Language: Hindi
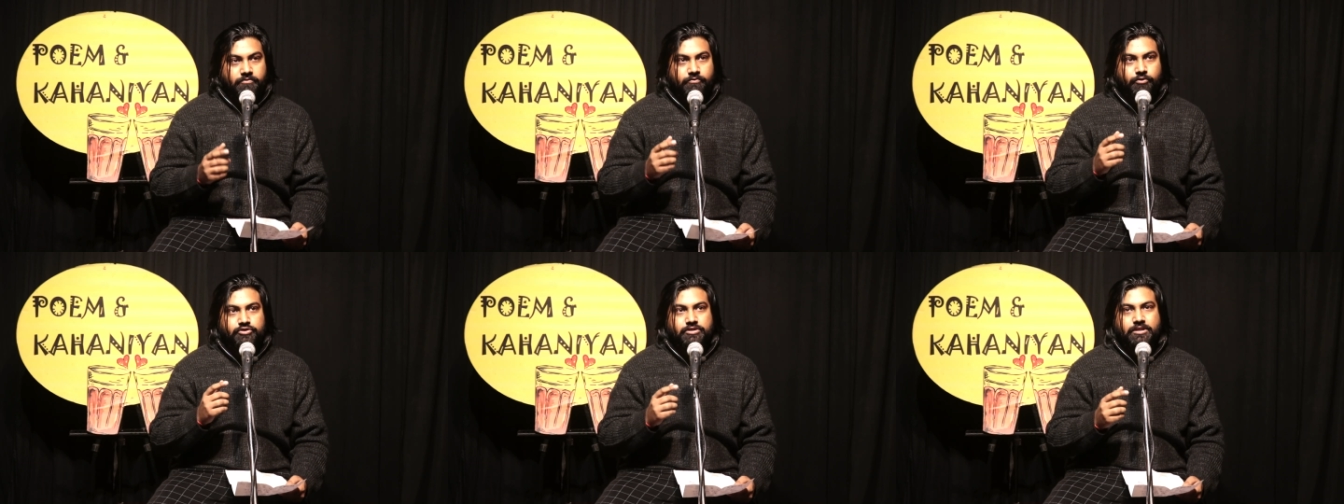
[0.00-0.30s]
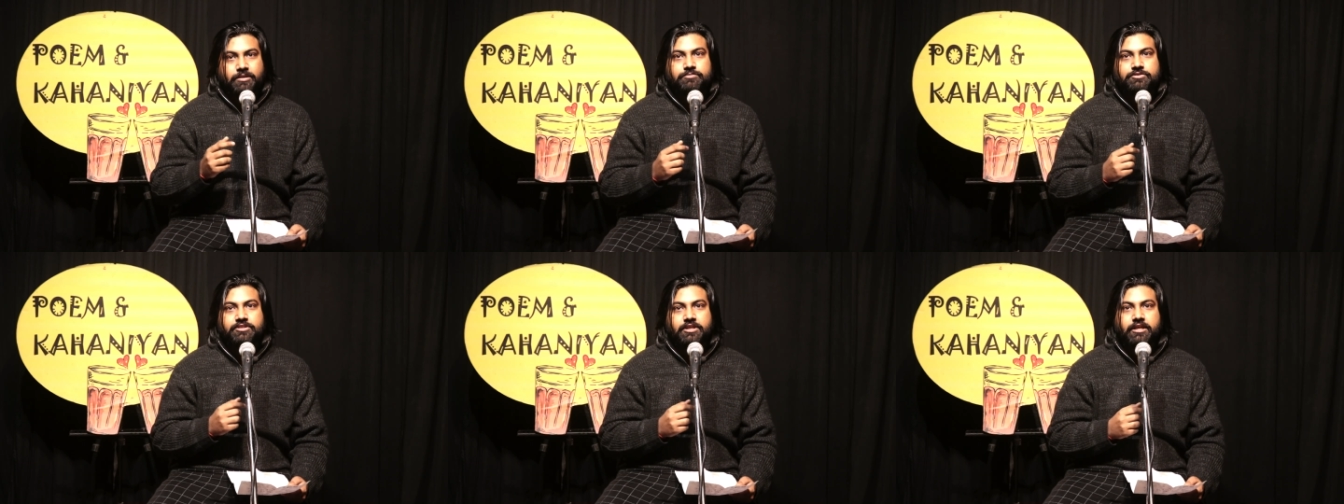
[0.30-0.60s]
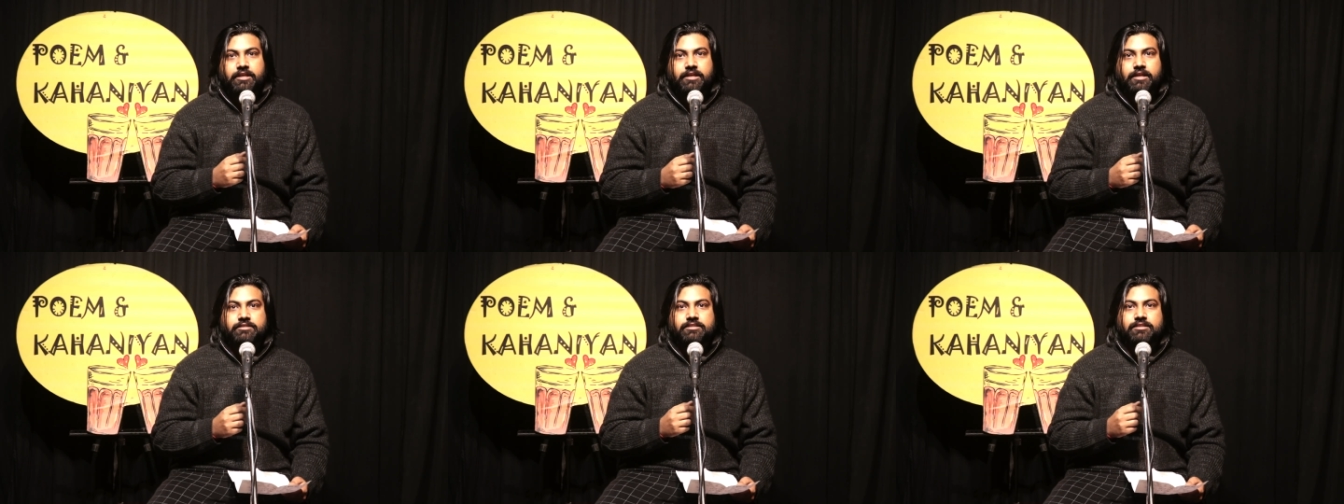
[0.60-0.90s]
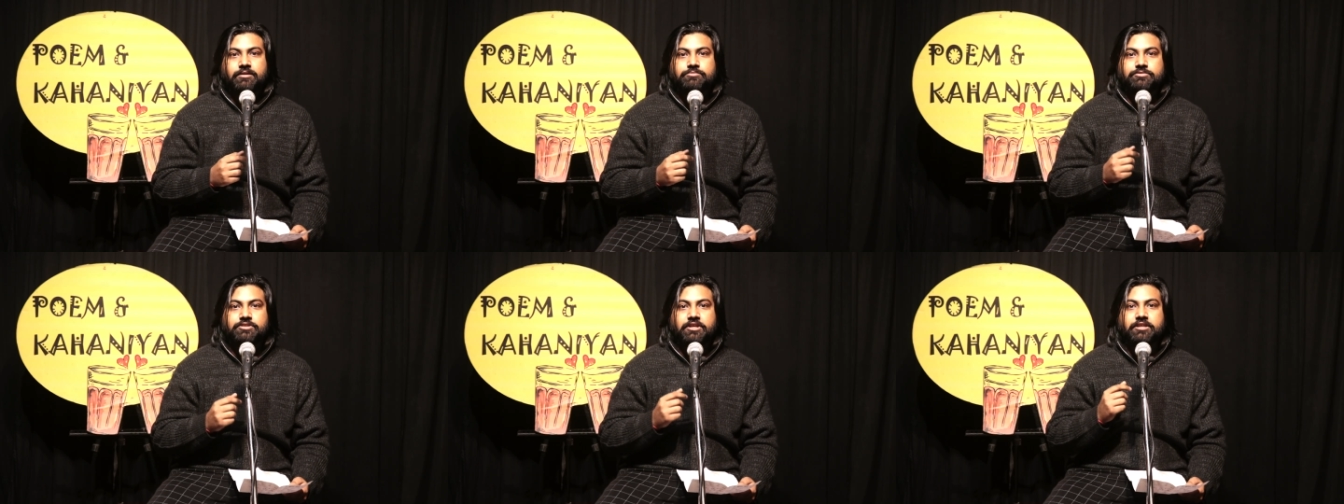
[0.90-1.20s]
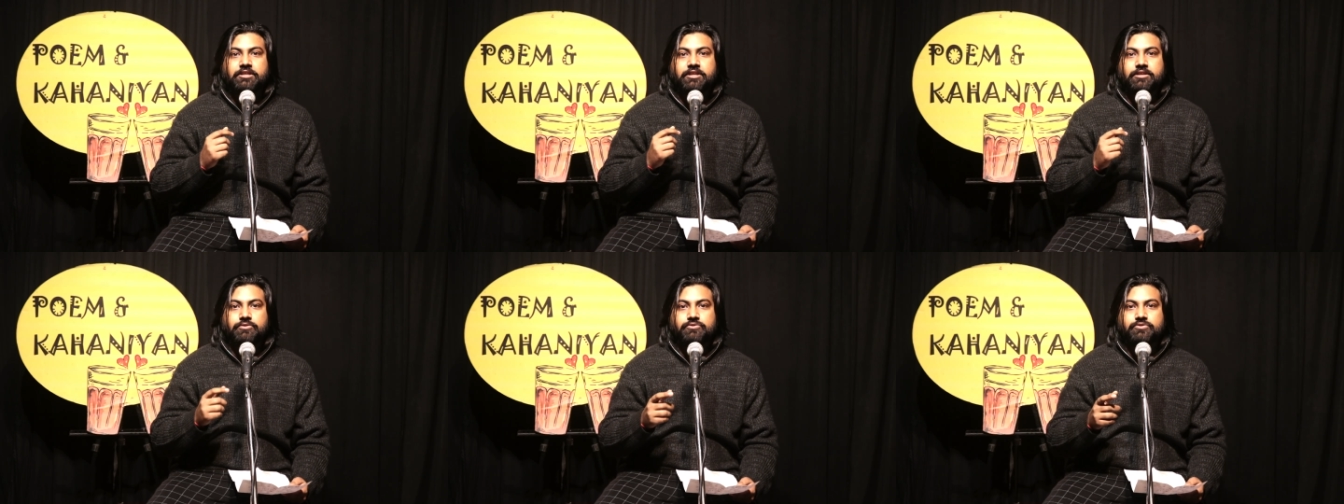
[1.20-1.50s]
वो समझे ना समझे
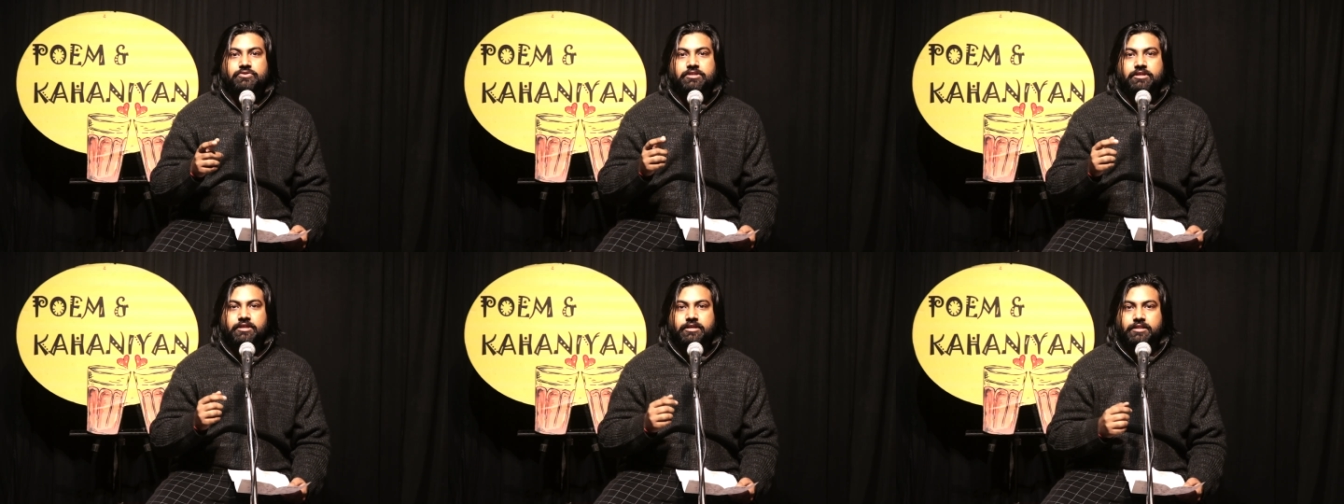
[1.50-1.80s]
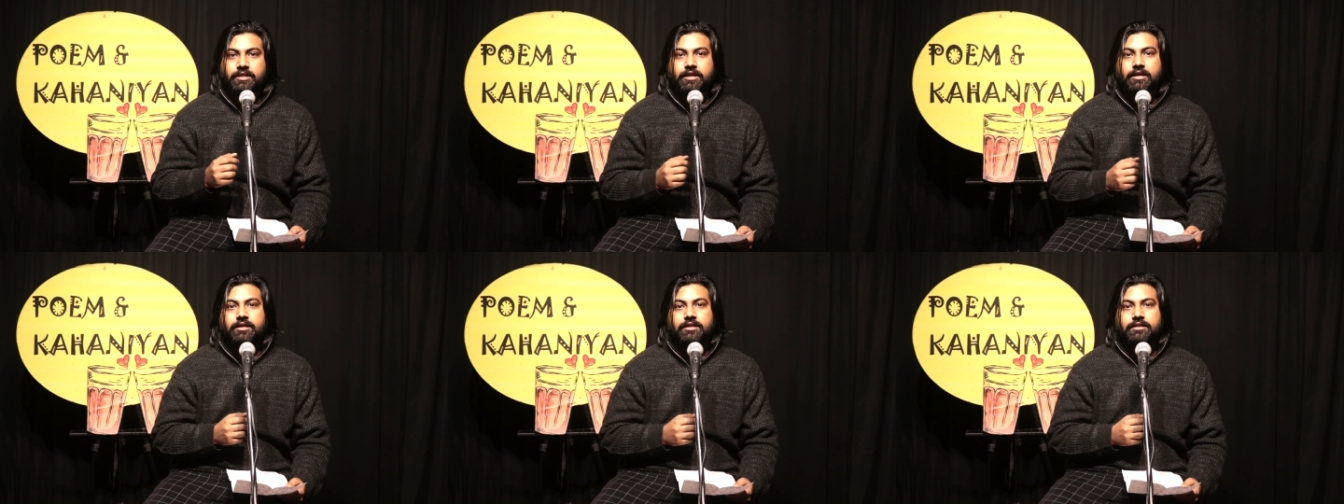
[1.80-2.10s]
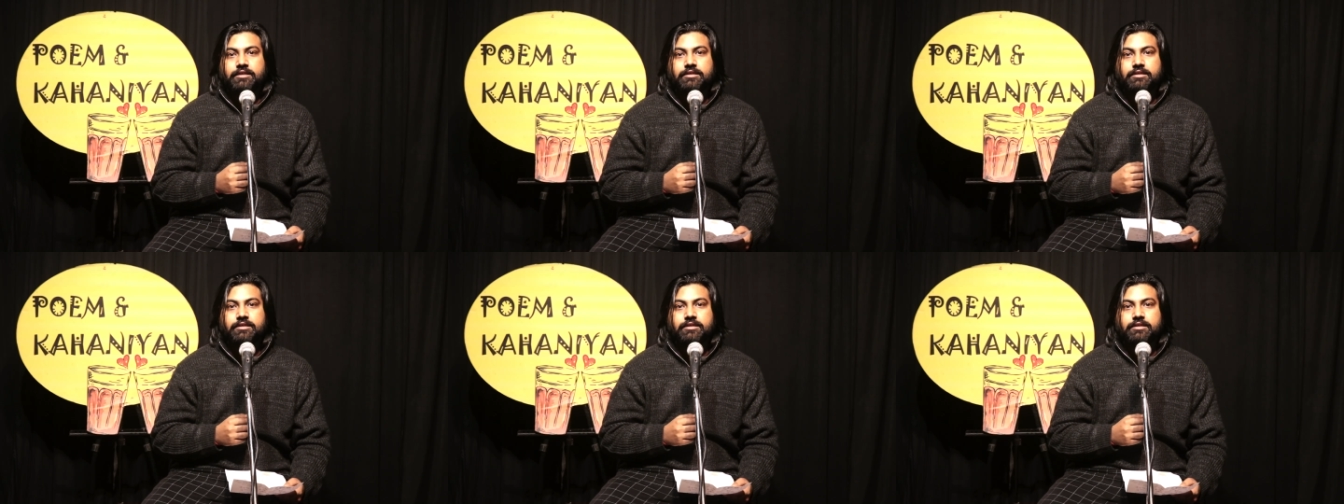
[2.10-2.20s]
ये उसकी अदा